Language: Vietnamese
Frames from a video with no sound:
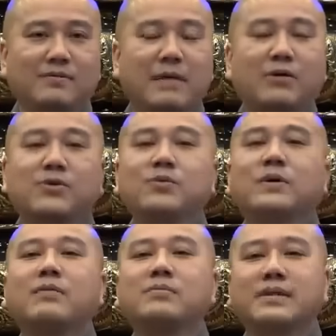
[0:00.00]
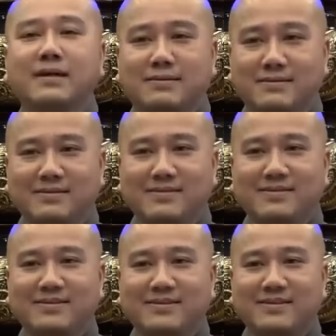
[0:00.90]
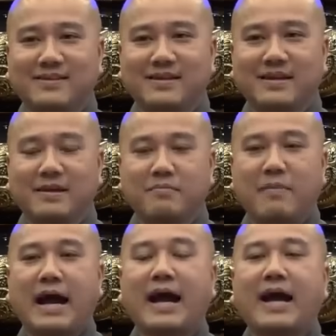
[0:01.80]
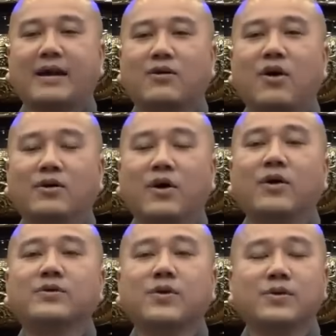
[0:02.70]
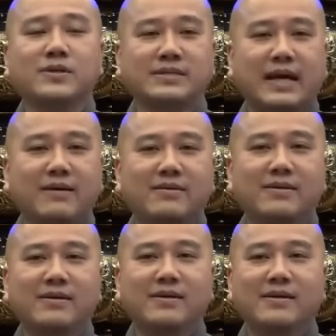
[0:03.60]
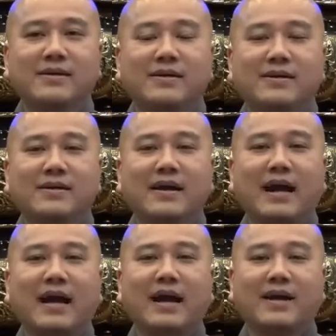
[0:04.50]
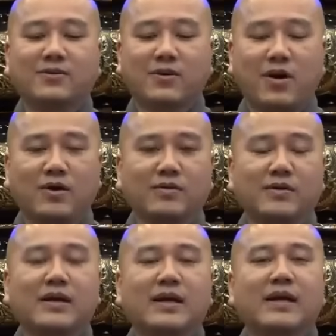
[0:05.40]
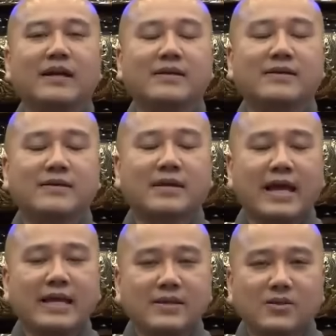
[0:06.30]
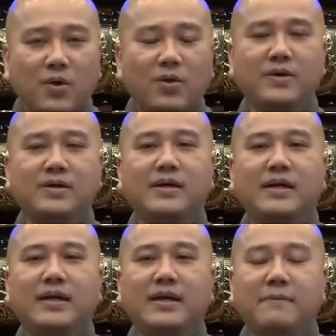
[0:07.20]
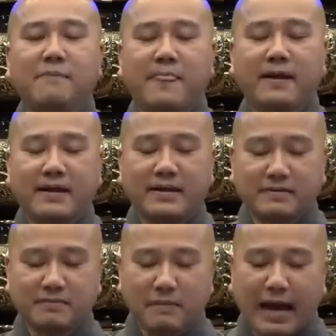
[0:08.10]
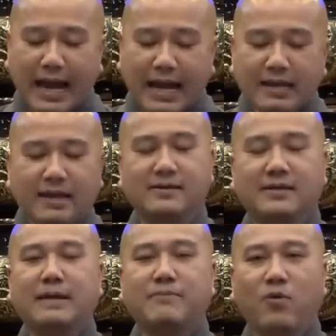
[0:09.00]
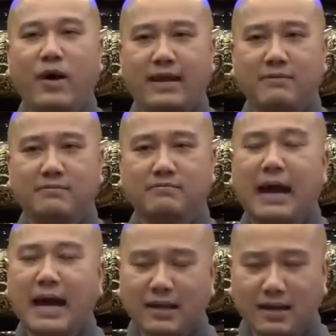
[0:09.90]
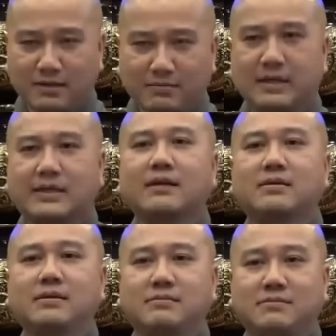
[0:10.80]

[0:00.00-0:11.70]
Bảo Thúc không trách, mà còn nói tôi làm sao. À, còn thấy tôi 3 lần làm quan, 3 lần bị cắt chức,